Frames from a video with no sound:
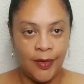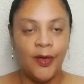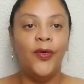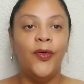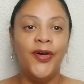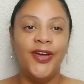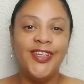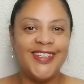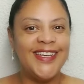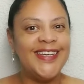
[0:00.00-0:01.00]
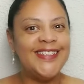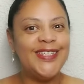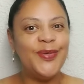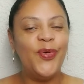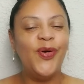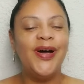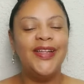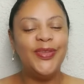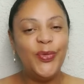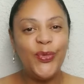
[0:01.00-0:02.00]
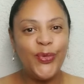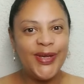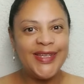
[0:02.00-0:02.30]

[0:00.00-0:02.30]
Oi, gente, boa noite,